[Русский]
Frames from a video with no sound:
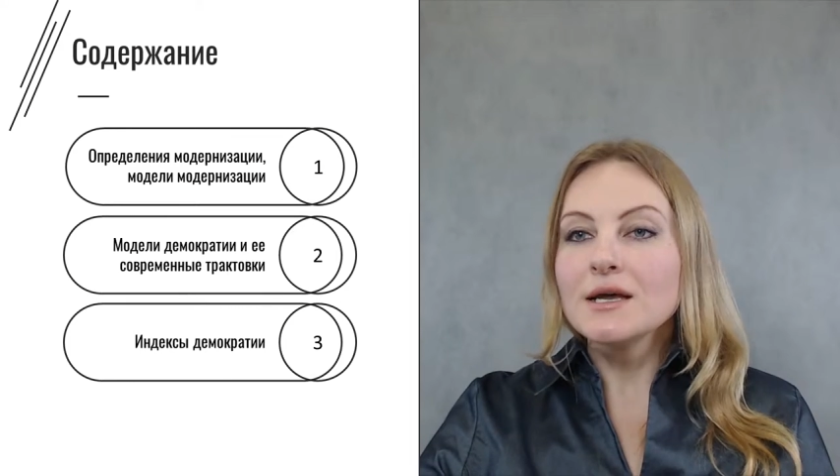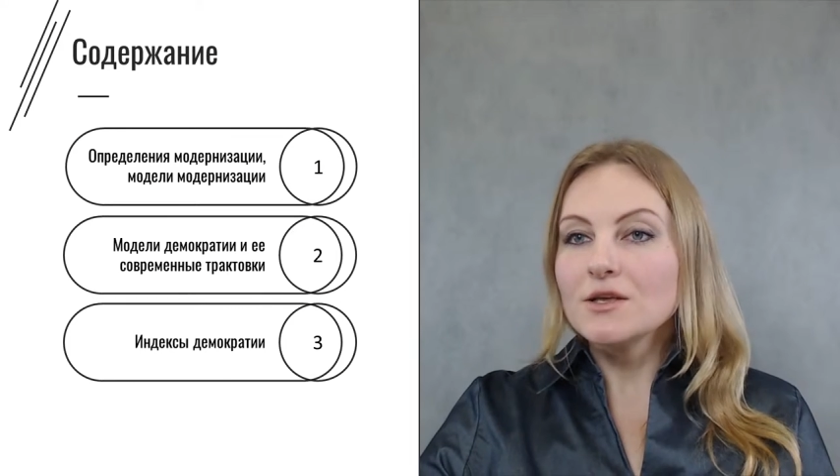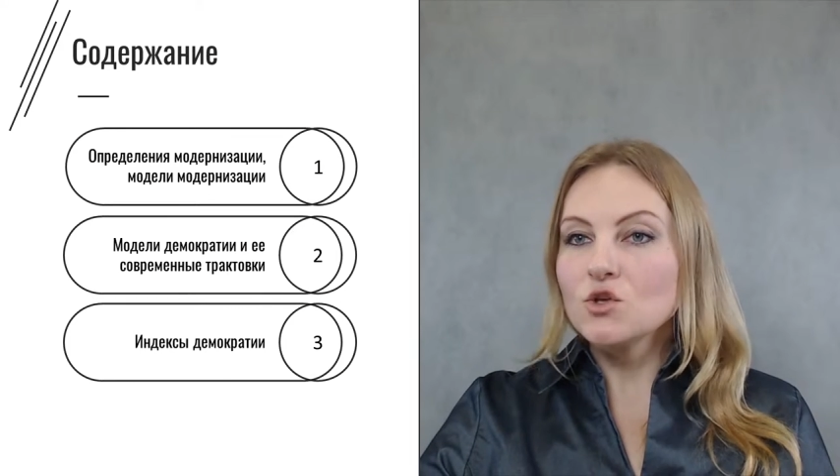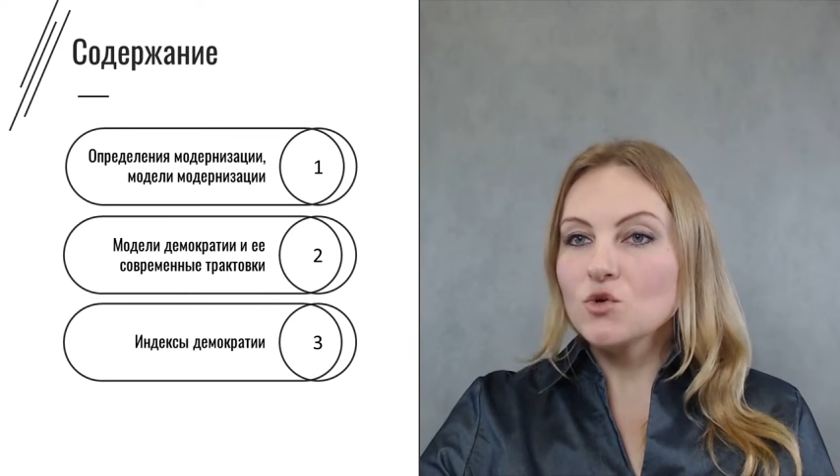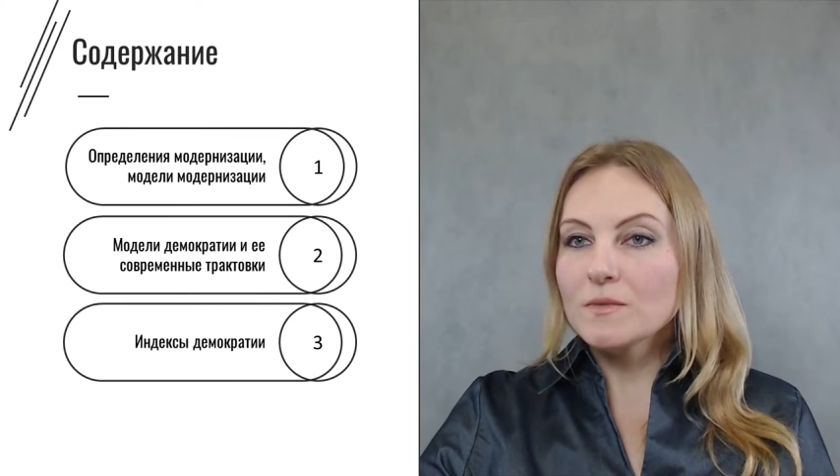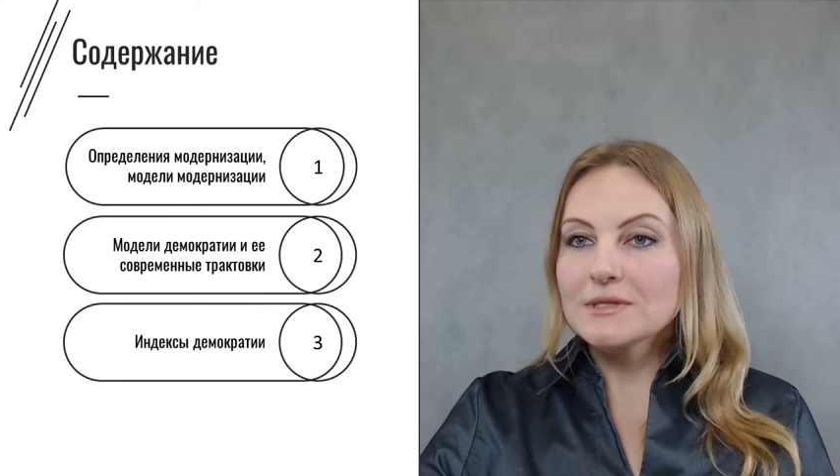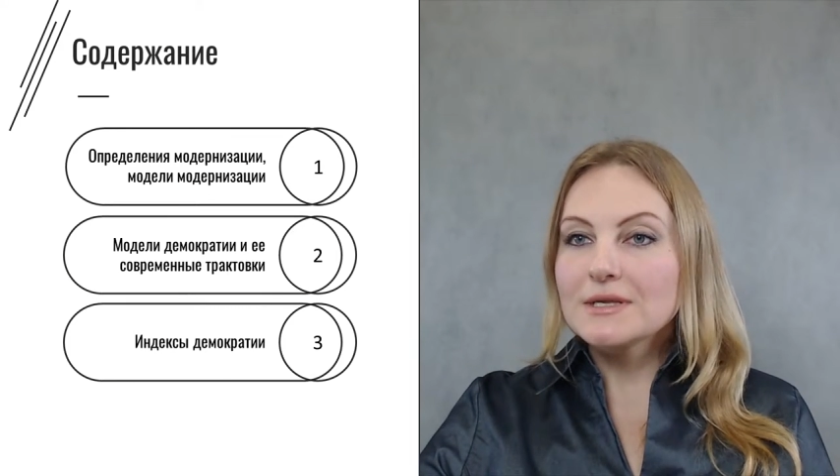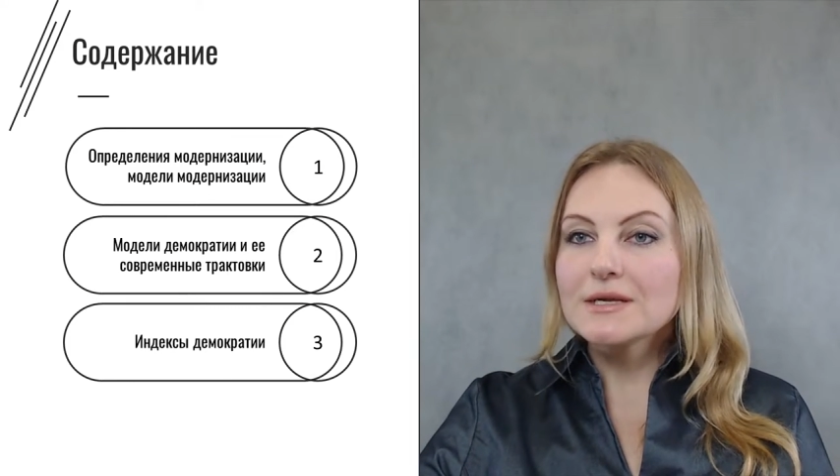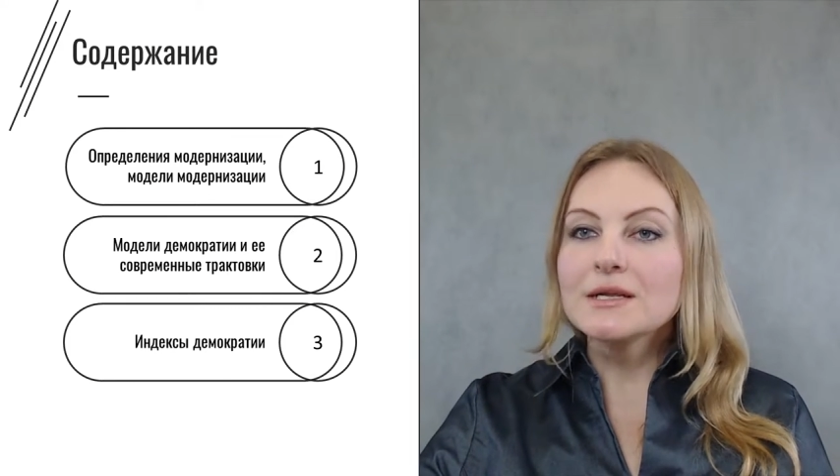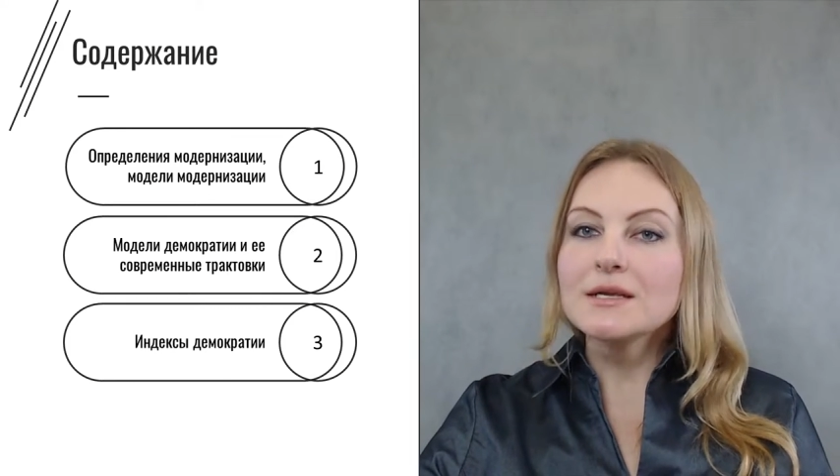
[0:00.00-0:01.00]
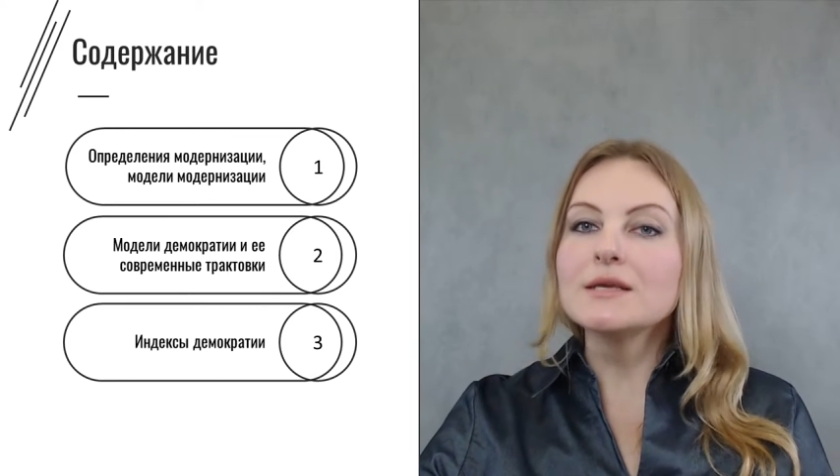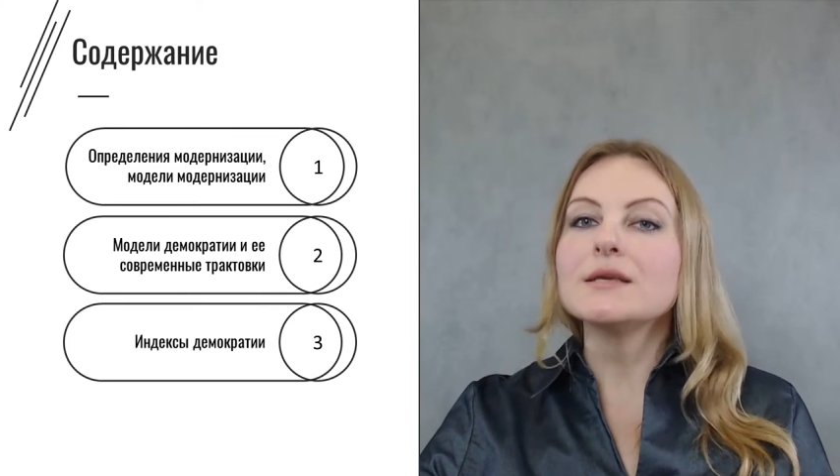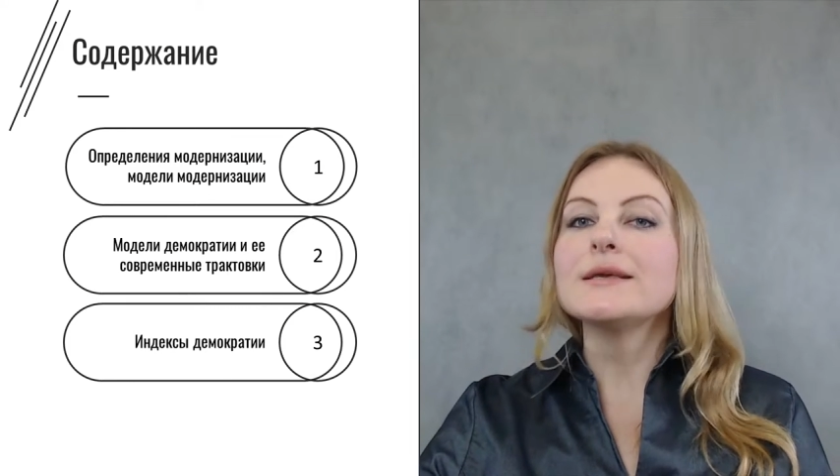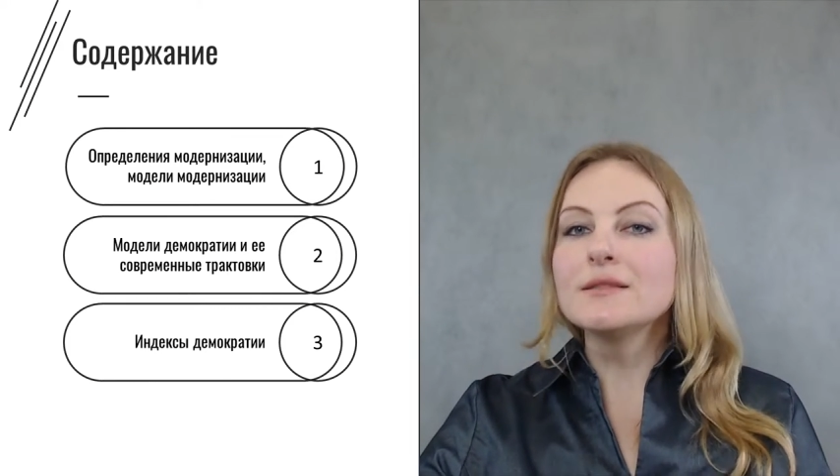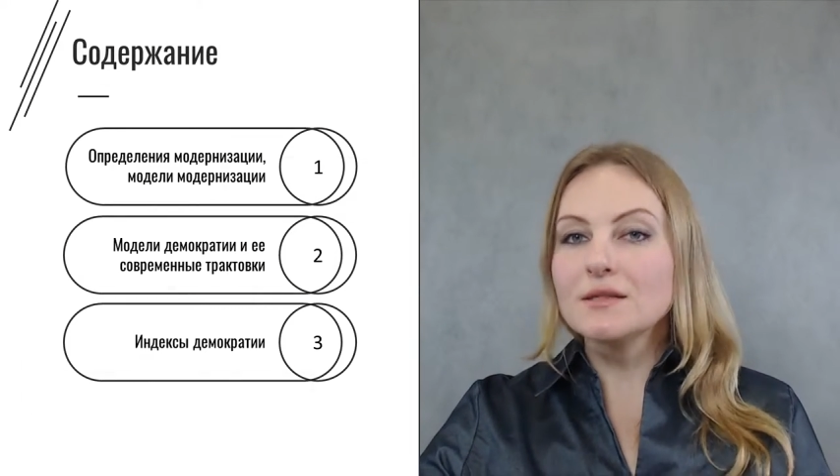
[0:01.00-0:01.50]
ее модели и
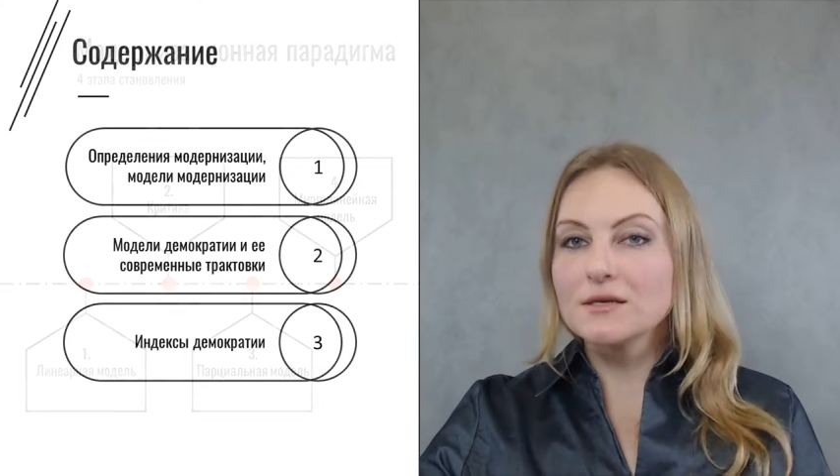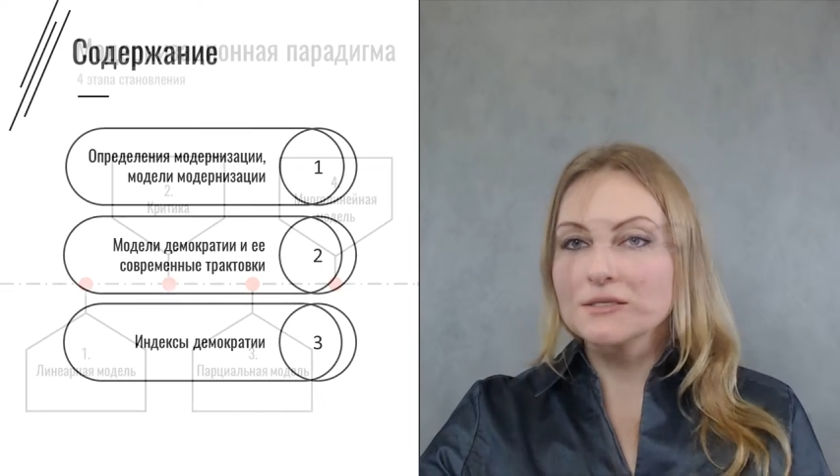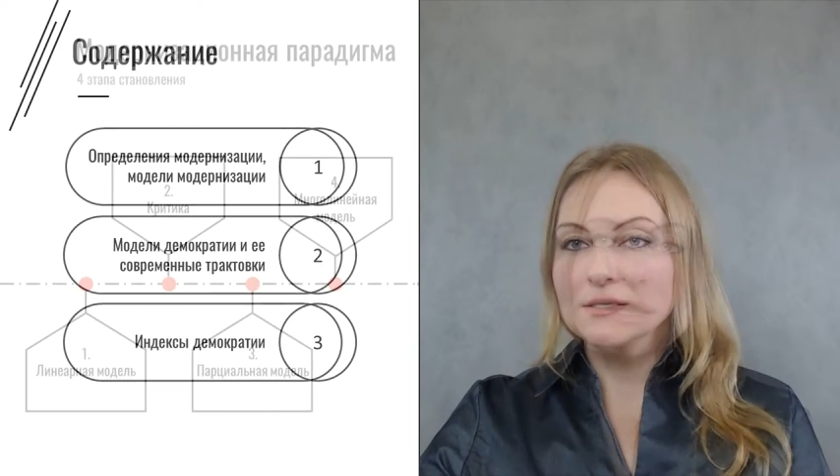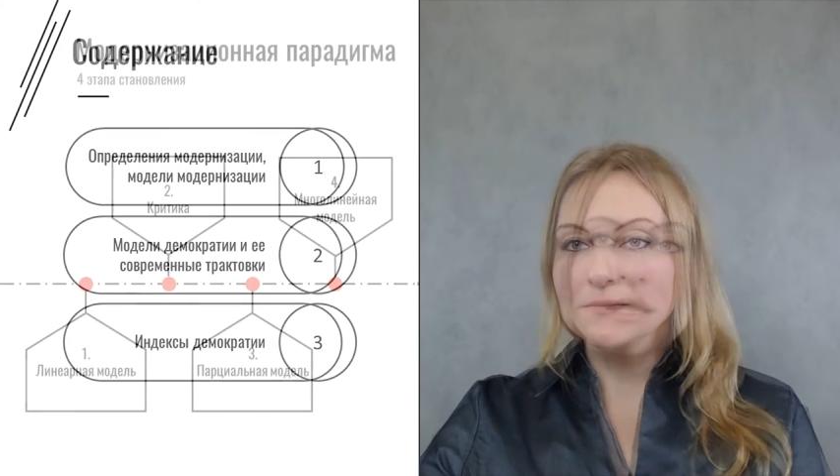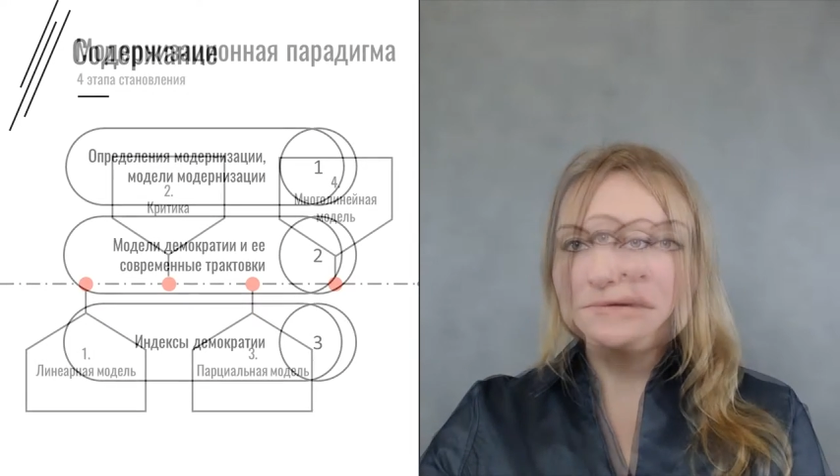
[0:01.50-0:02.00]
индексы.